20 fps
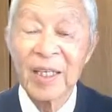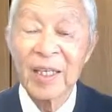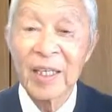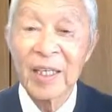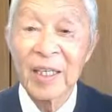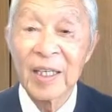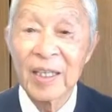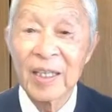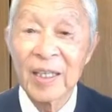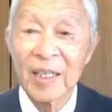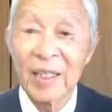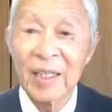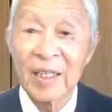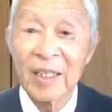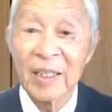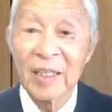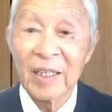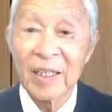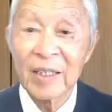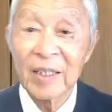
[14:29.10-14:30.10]

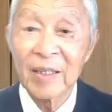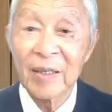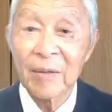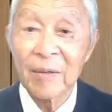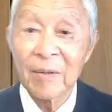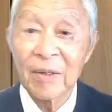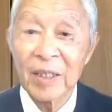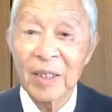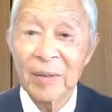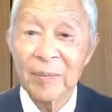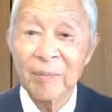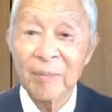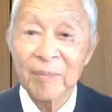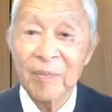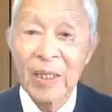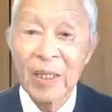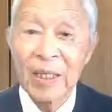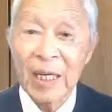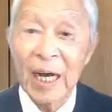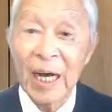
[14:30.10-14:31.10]
え
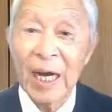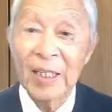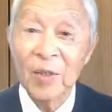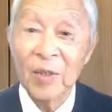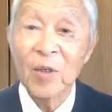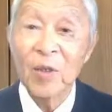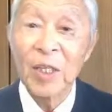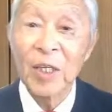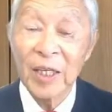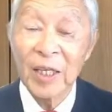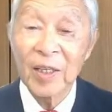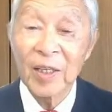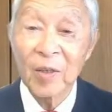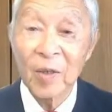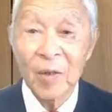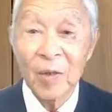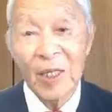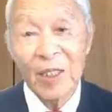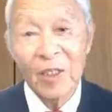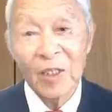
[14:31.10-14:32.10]
カード入れ
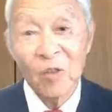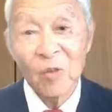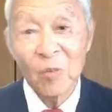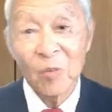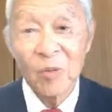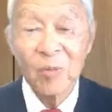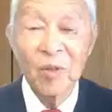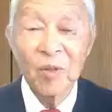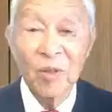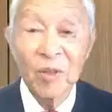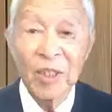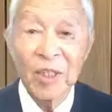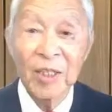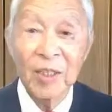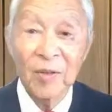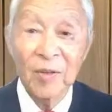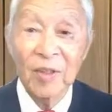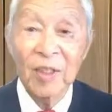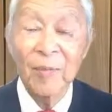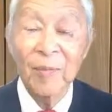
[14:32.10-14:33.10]
これはあの文房具
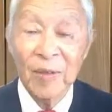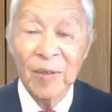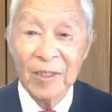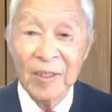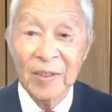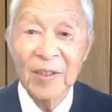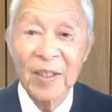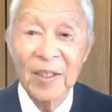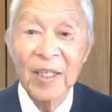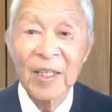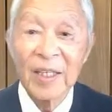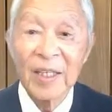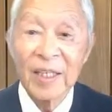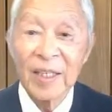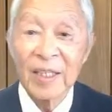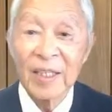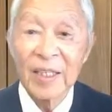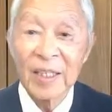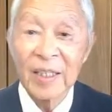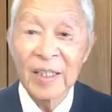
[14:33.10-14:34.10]
屋で売ってます、
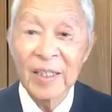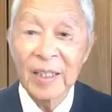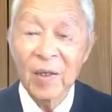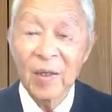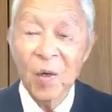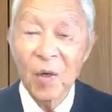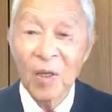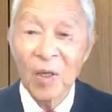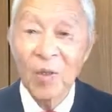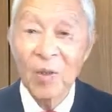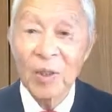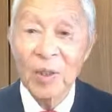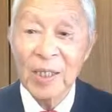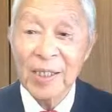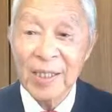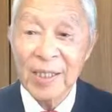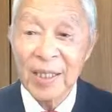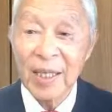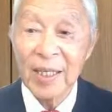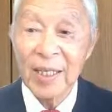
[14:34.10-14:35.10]
えでこれを
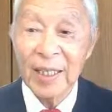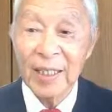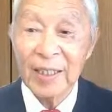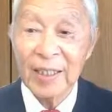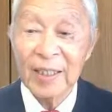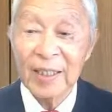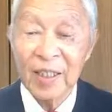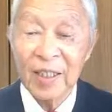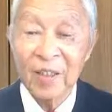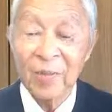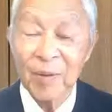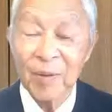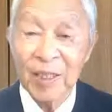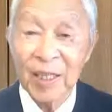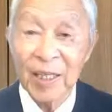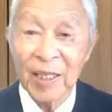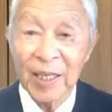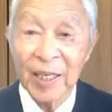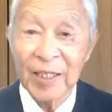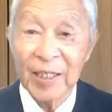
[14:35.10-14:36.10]
ですね買って首
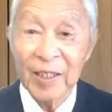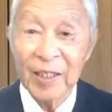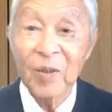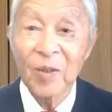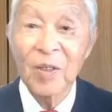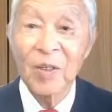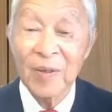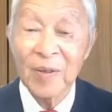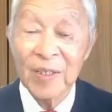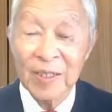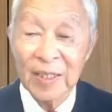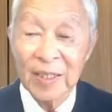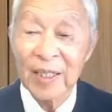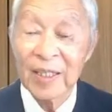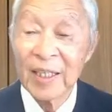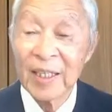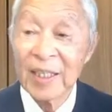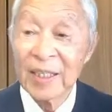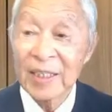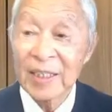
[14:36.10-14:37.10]
からかけておりまし
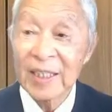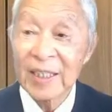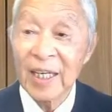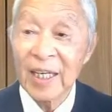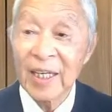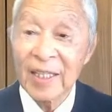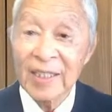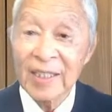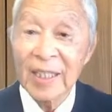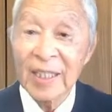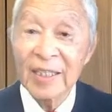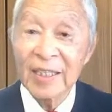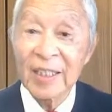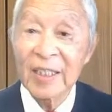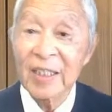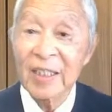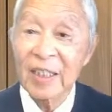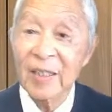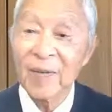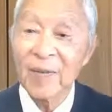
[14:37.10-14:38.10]
たただ最
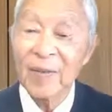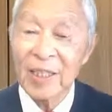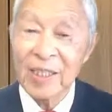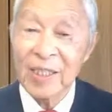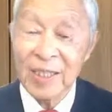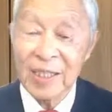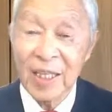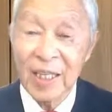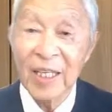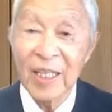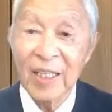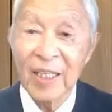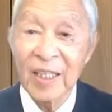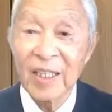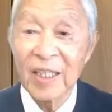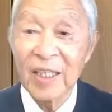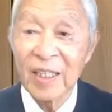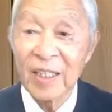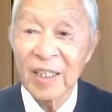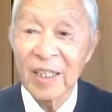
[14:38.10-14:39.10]
近ではですね、
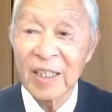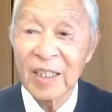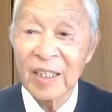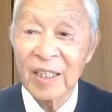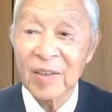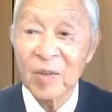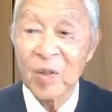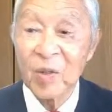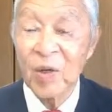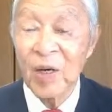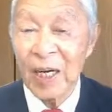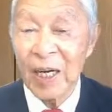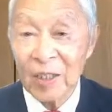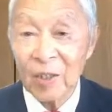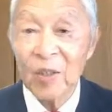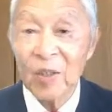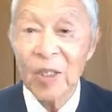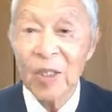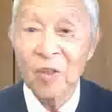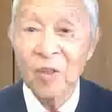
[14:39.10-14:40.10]
えこの
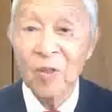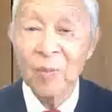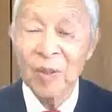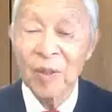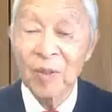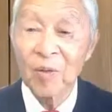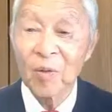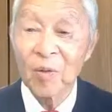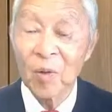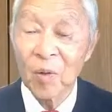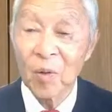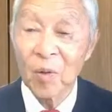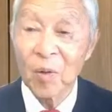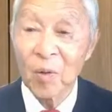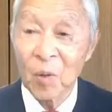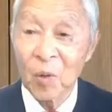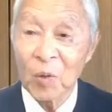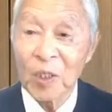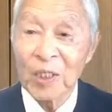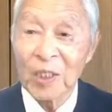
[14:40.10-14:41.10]
後で述べる
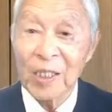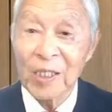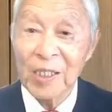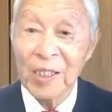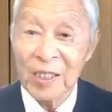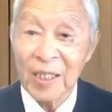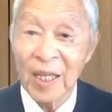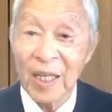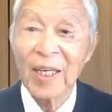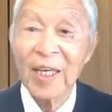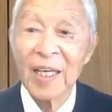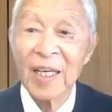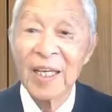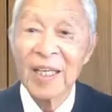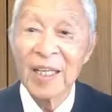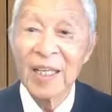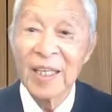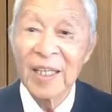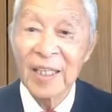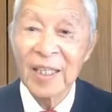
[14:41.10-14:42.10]
方法でですね、
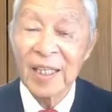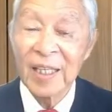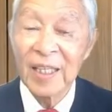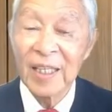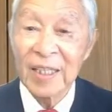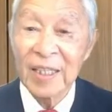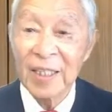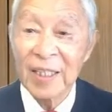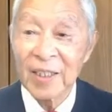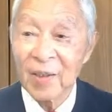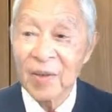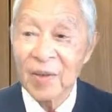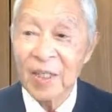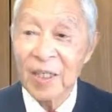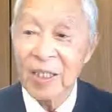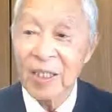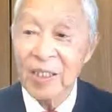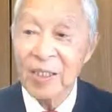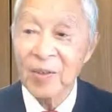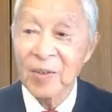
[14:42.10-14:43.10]
え携帯の
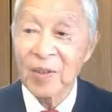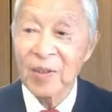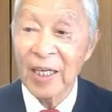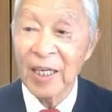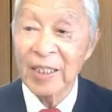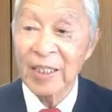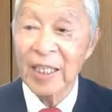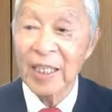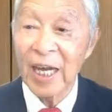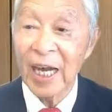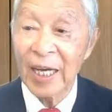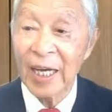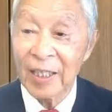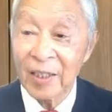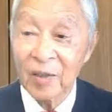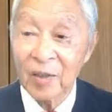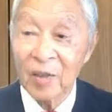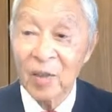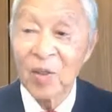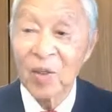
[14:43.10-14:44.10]
ケースの中に
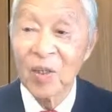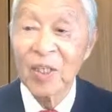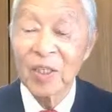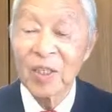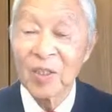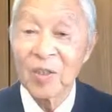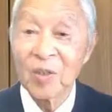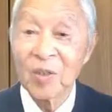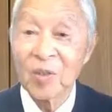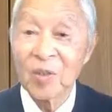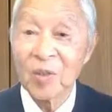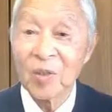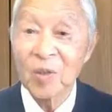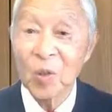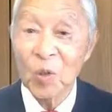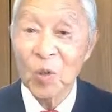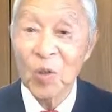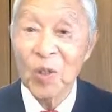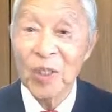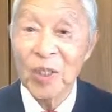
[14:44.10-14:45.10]
入るという
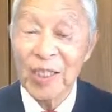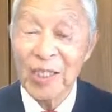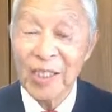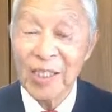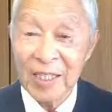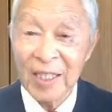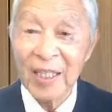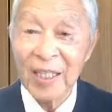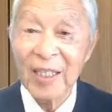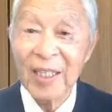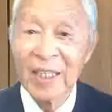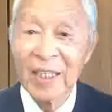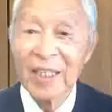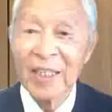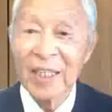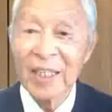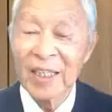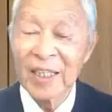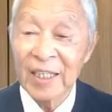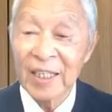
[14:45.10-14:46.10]
ことがですね、
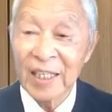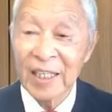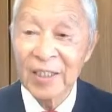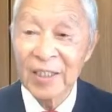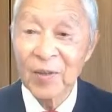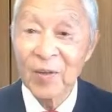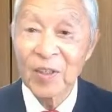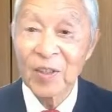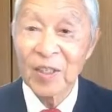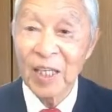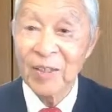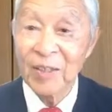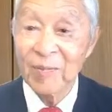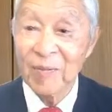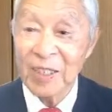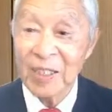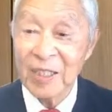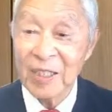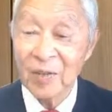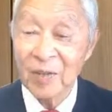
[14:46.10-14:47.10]
えー、可能になり
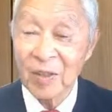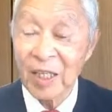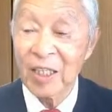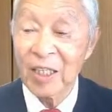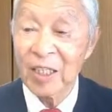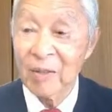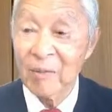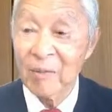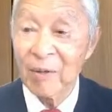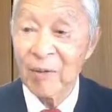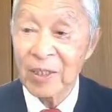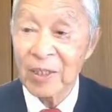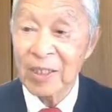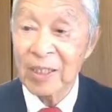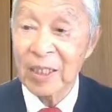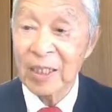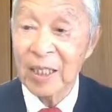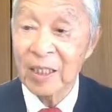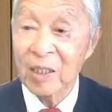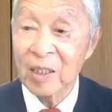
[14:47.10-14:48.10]
ましたので今は
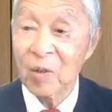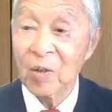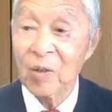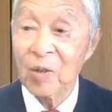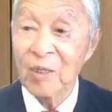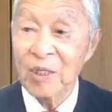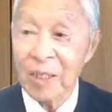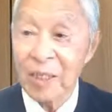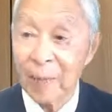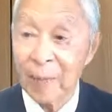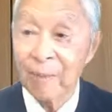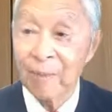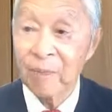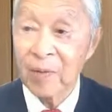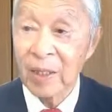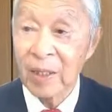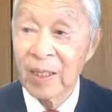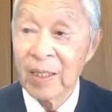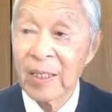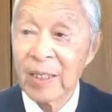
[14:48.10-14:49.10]
使っておりません。
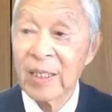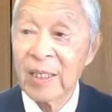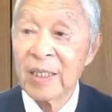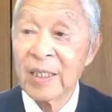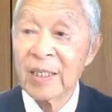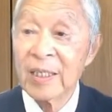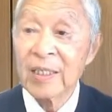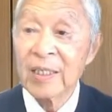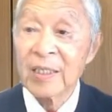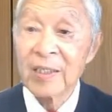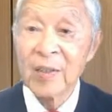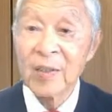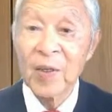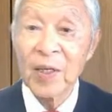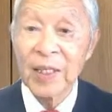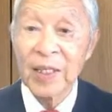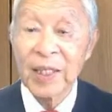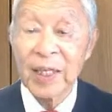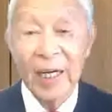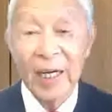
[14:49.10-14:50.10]
そ
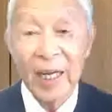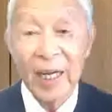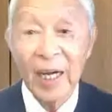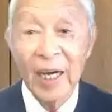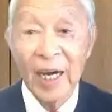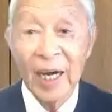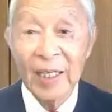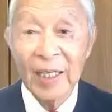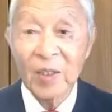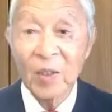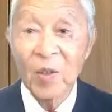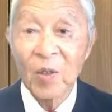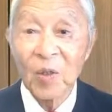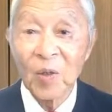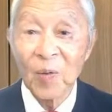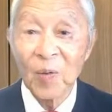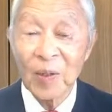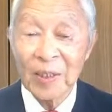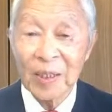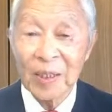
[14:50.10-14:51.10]
れからあ
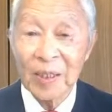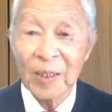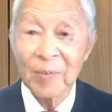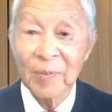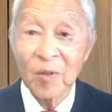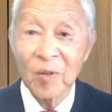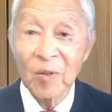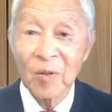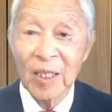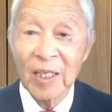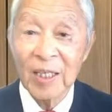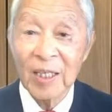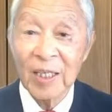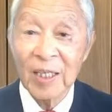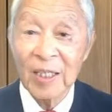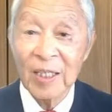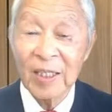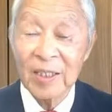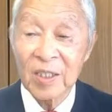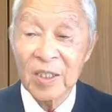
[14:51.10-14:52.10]
と忘れ物
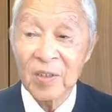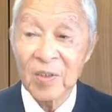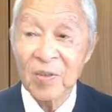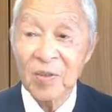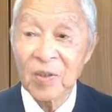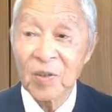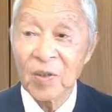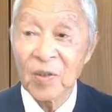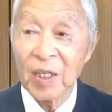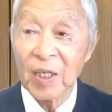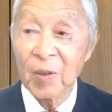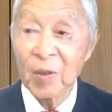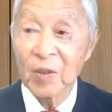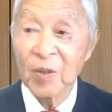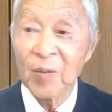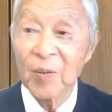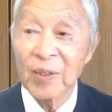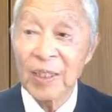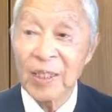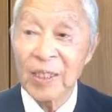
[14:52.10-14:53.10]
で重要な
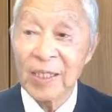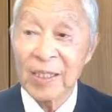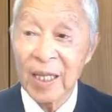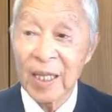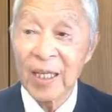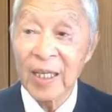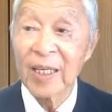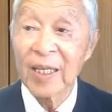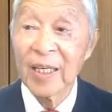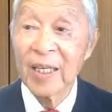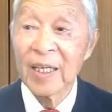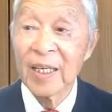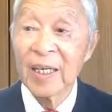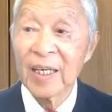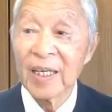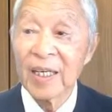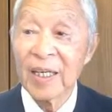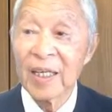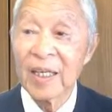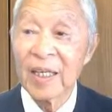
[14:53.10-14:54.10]
ことはですね、
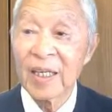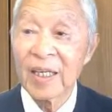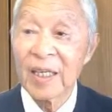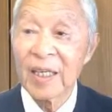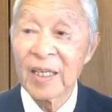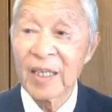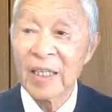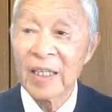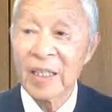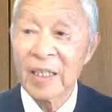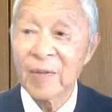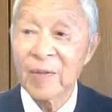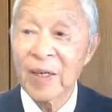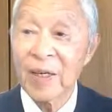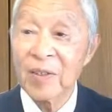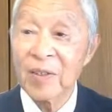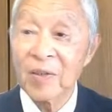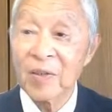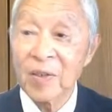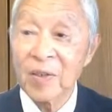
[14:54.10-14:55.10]
えー、い
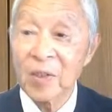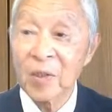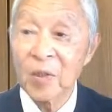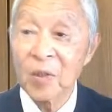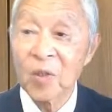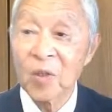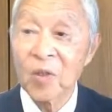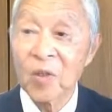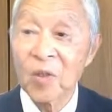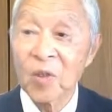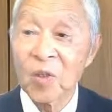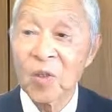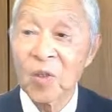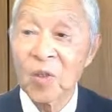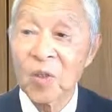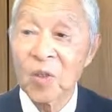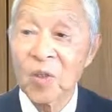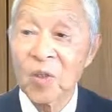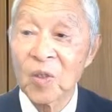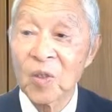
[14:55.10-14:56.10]
わゆるそ
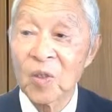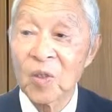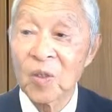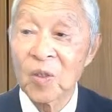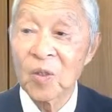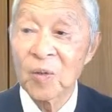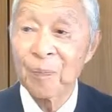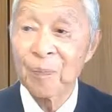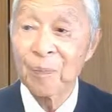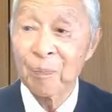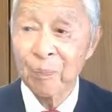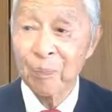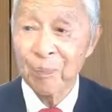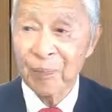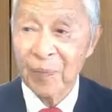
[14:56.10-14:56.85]
の